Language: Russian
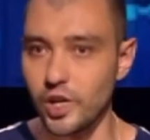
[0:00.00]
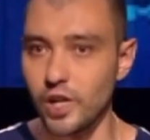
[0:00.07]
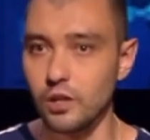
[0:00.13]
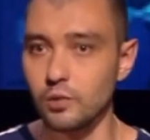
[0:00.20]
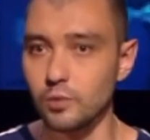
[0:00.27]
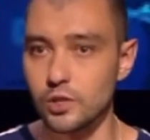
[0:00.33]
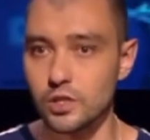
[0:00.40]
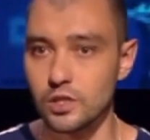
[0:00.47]

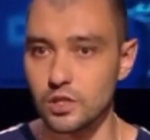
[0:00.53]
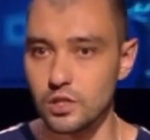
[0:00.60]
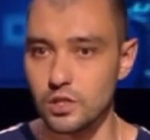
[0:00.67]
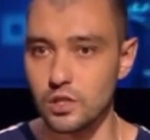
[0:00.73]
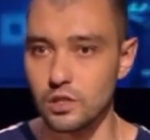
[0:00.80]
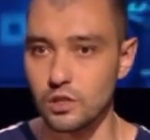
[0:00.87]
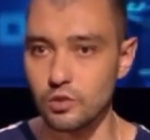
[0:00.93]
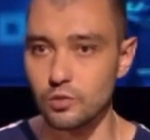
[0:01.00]
Вряд ли можно
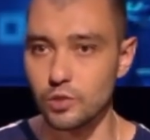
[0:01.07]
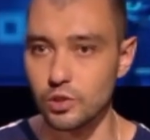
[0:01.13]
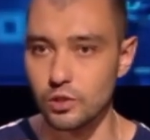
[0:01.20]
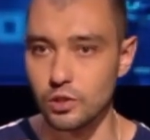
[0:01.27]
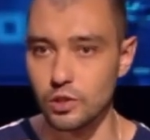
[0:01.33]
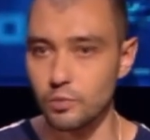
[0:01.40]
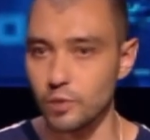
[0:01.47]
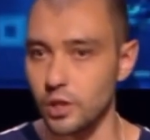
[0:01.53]
сказать о том,
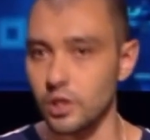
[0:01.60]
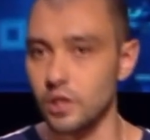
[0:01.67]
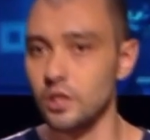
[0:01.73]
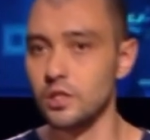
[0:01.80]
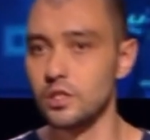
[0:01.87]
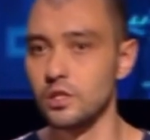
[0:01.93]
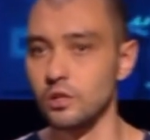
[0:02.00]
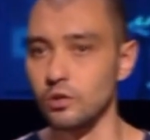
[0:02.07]
что это именно
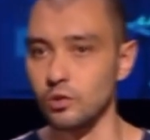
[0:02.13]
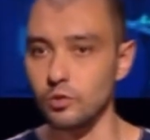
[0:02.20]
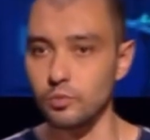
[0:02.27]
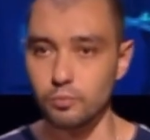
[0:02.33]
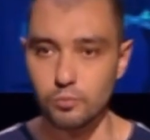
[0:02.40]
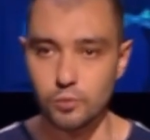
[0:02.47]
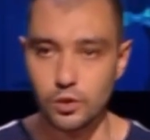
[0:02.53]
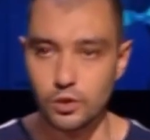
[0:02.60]
донецкий
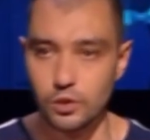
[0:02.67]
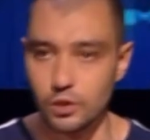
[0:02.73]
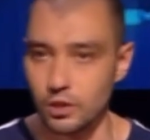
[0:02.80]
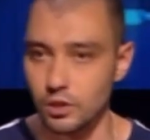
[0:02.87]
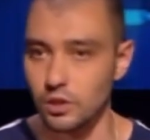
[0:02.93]
клуб, э,